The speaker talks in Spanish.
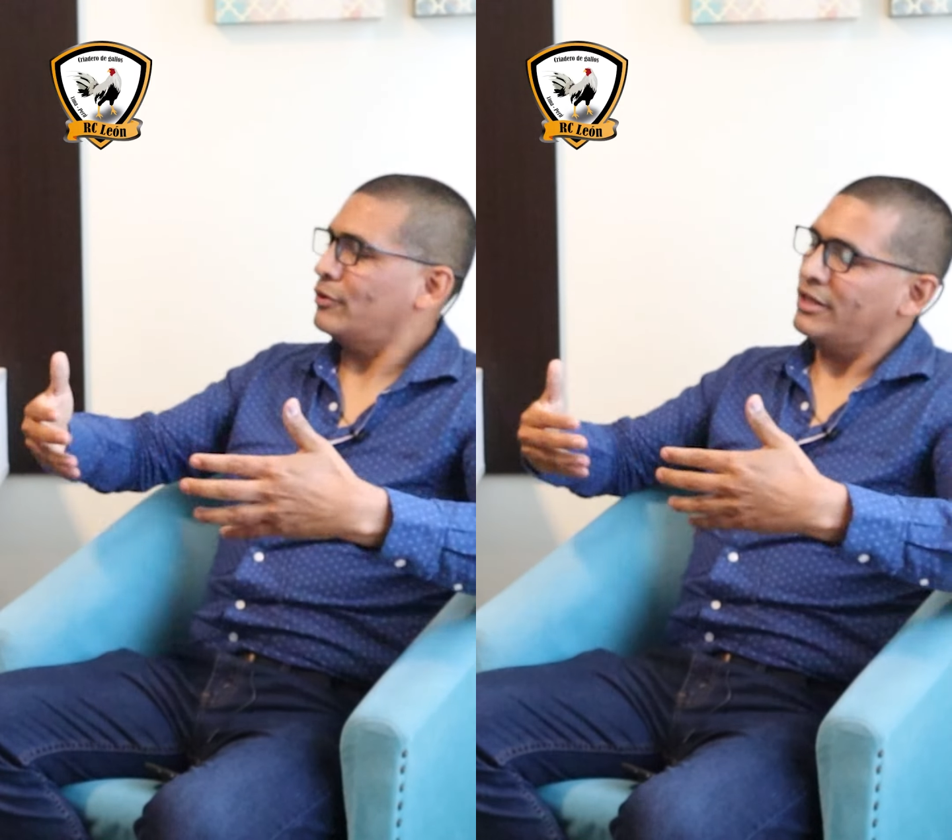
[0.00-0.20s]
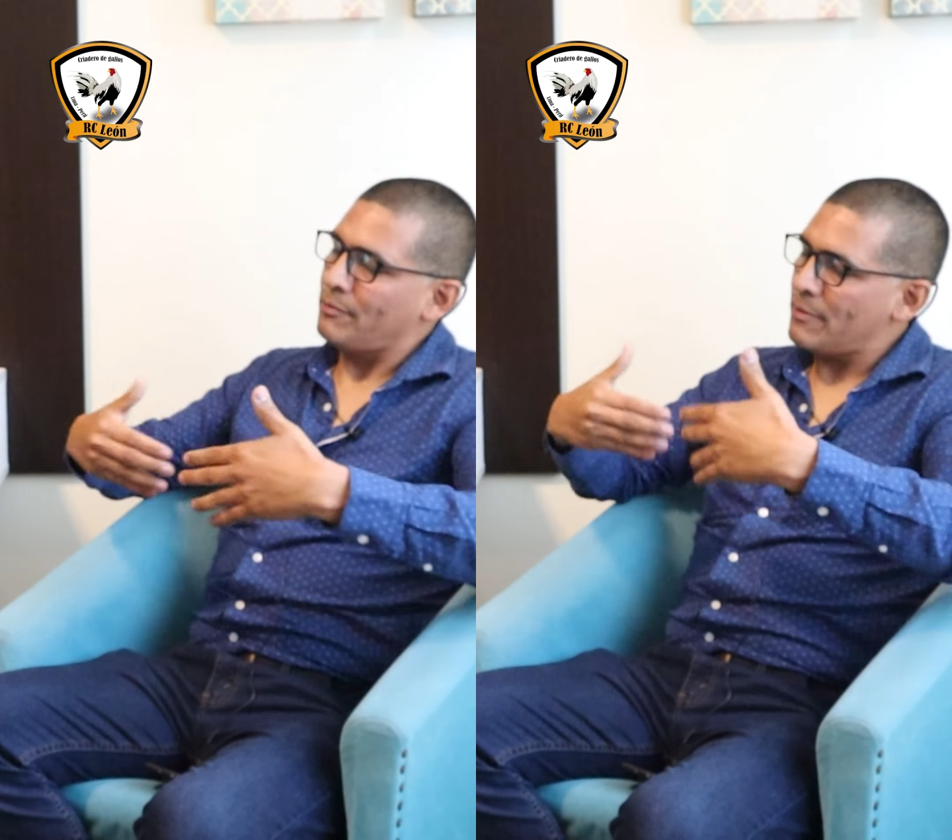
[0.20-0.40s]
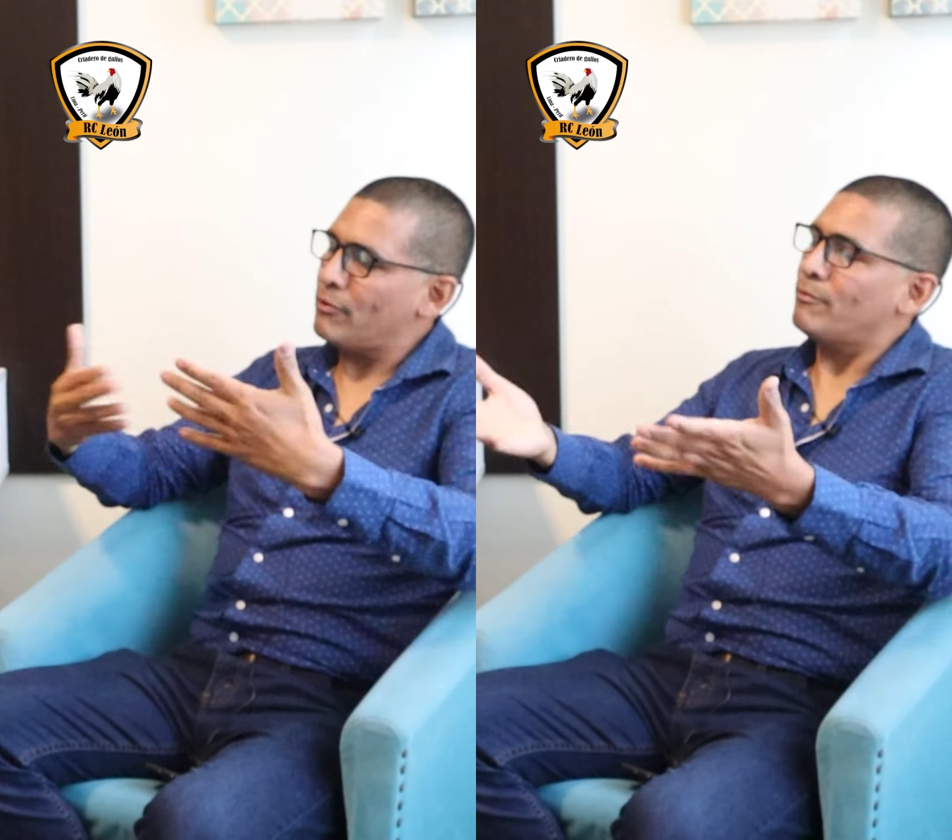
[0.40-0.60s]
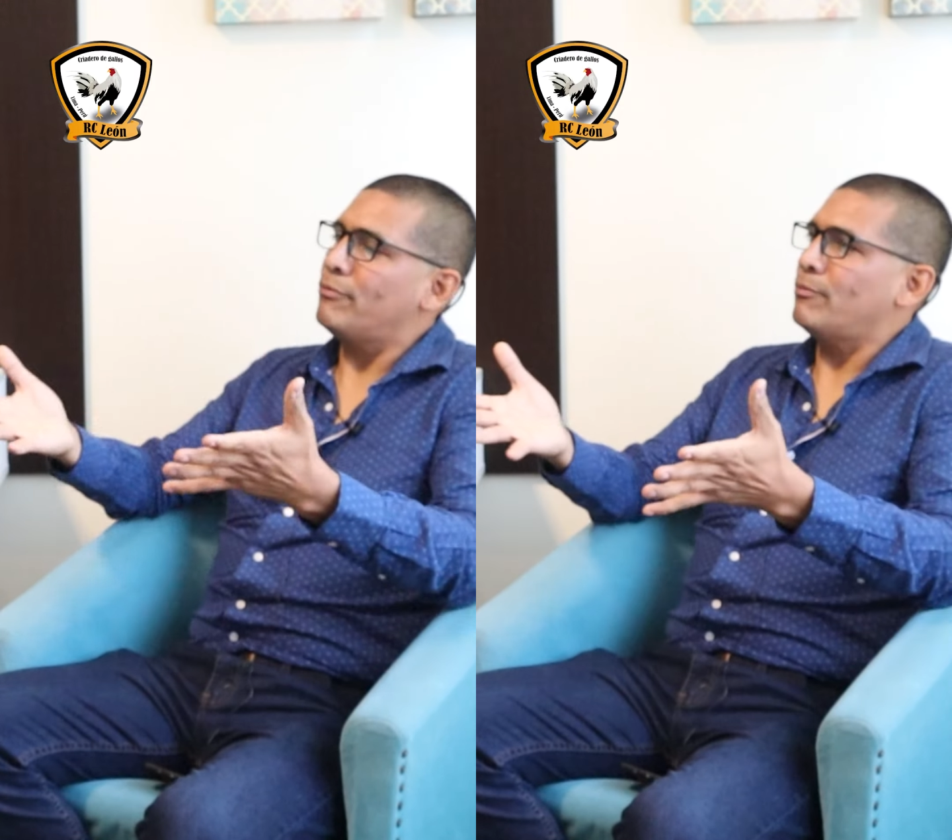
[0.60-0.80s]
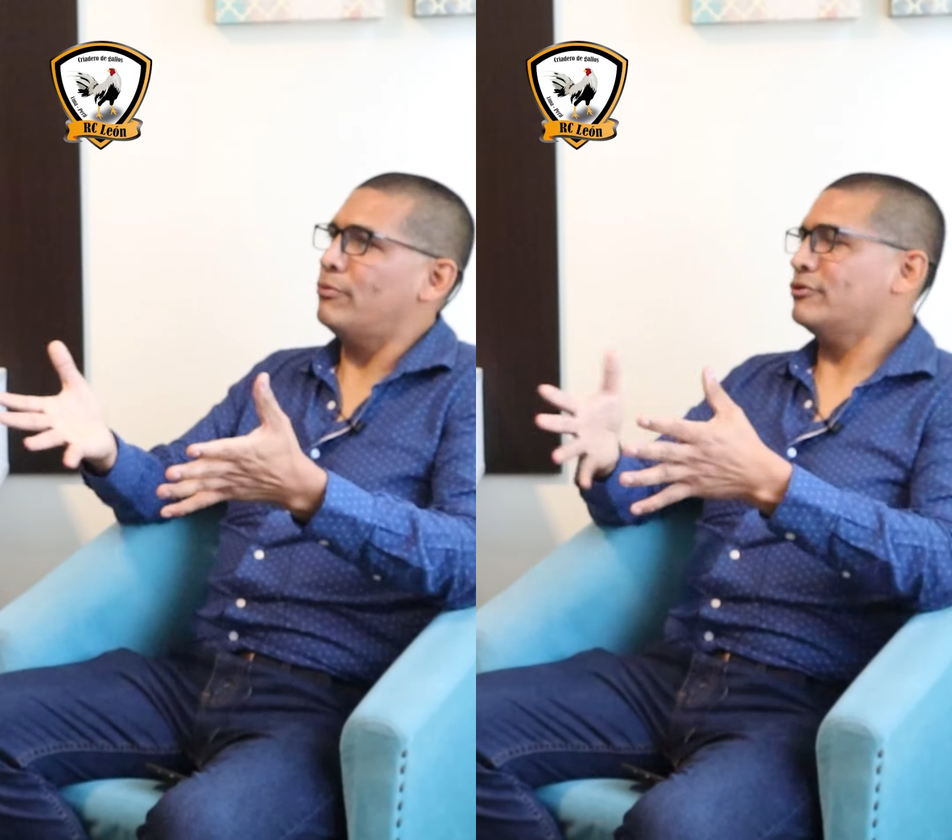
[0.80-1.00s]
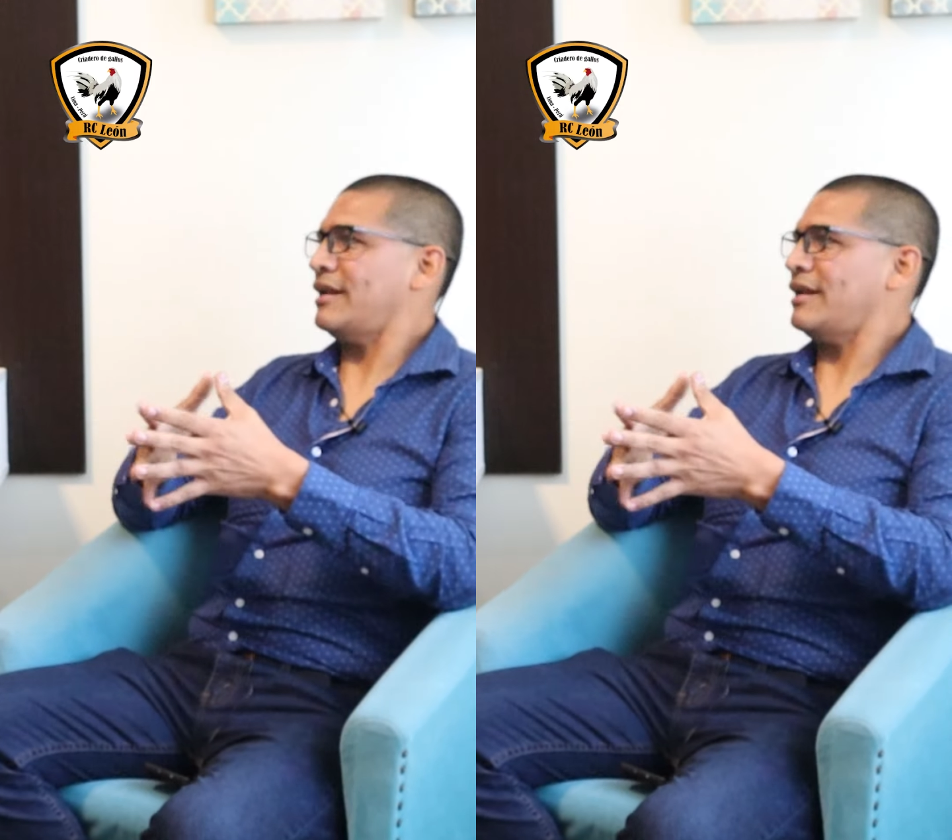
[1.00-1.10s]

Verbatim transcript: porque después por, por,